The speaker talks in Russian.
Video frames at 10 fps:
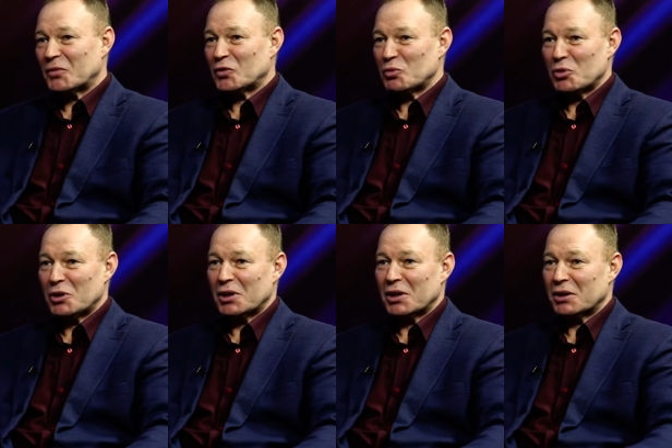в
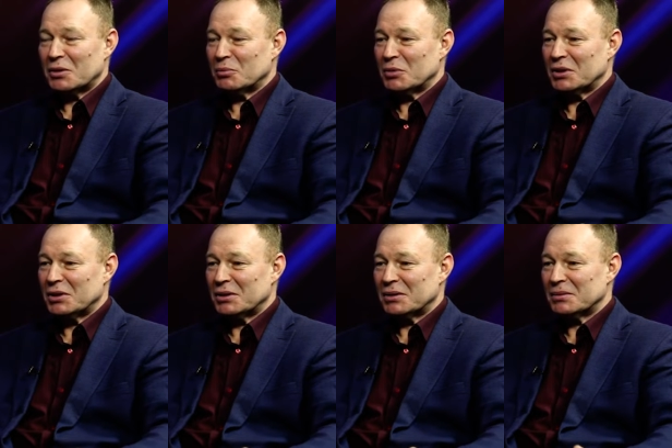субботниках
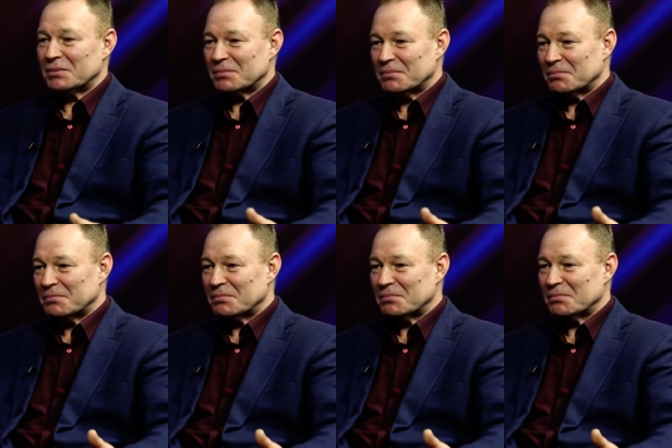мы
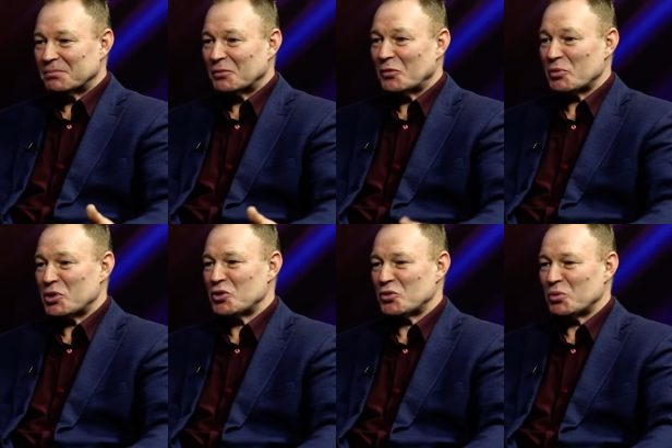
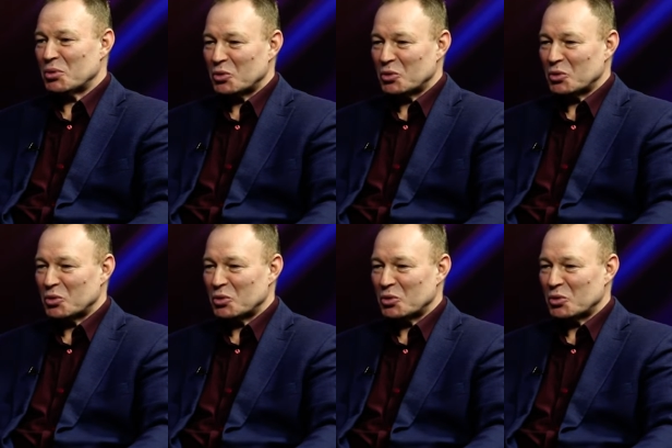вообще ничего не